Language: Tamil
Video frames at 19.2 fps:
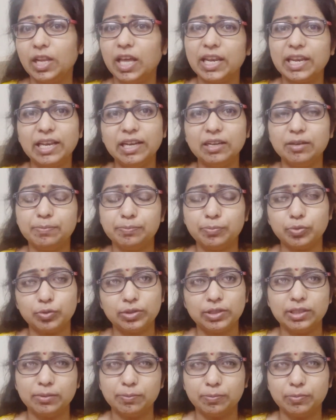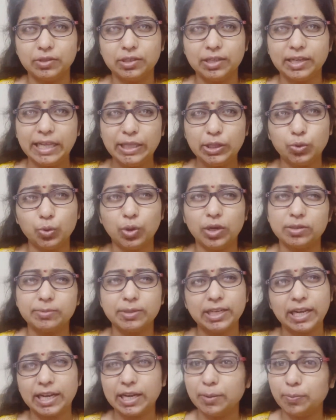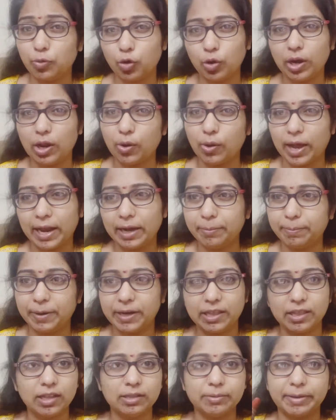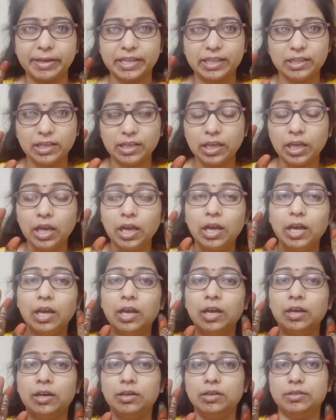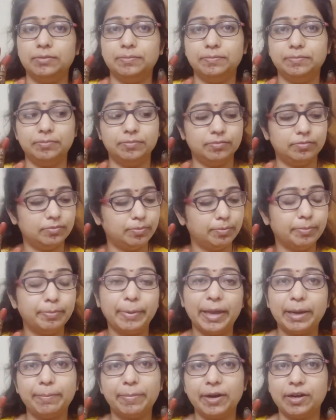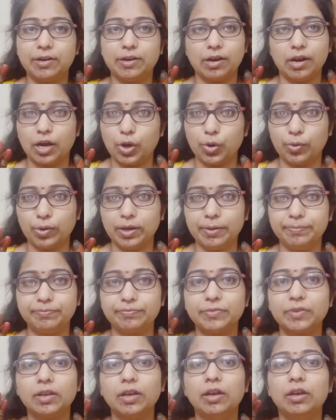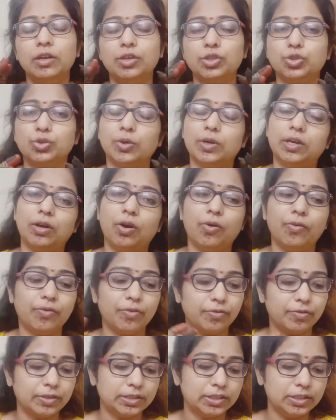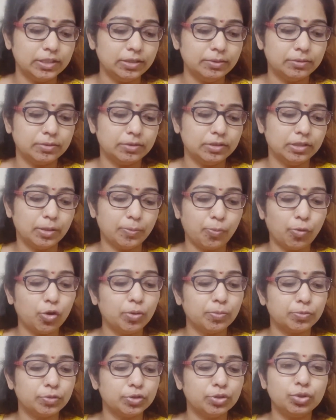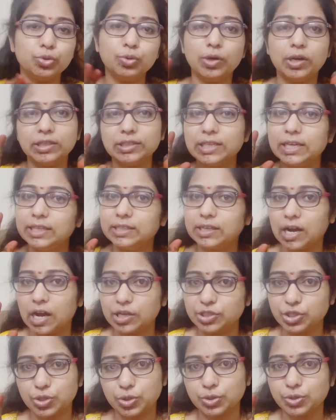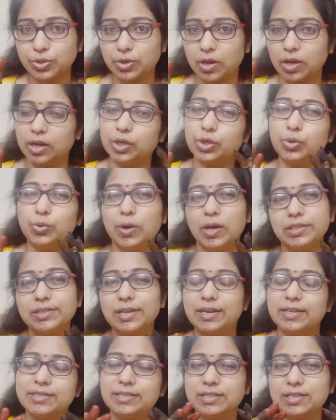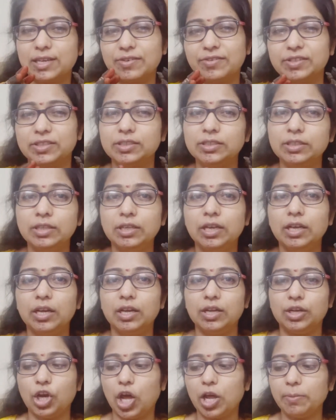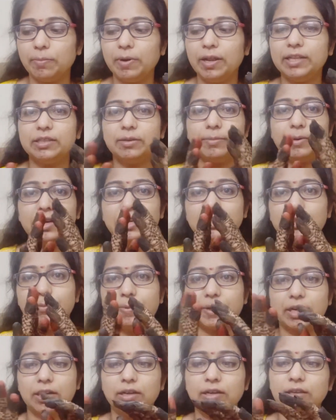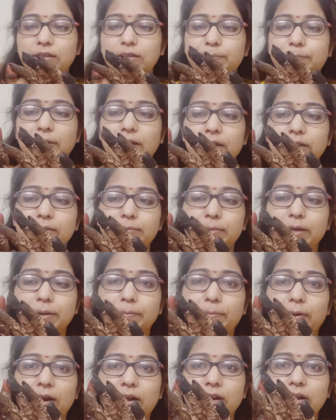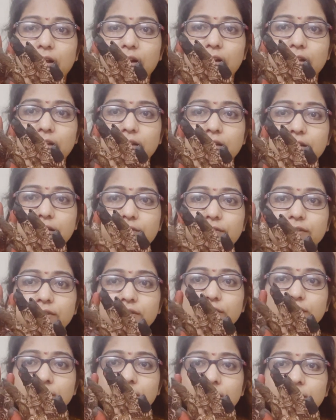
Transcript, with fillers: நிறையா டீ தூள் அந்த மாதிரி நிறைய பொருள் அவங்க ஆட் பண்ணி தான் இந்த மெஹந்தி மேக் பண்ணுறாங்க அவங்க ஸோ அவங்க வந்து இதை போடும்போது டூ ஹவர்ஸில் இது காஞ்சிரும்னு சொன்னாங்க டூ ஹவர்ஸ் கழித்து நீங்கள் வந்து நார்மலாக இந்த மாதிரி இது பாருங்கள் இப்போ நான் இது மாதிரி பண்ணாலே எனக்கு வந்து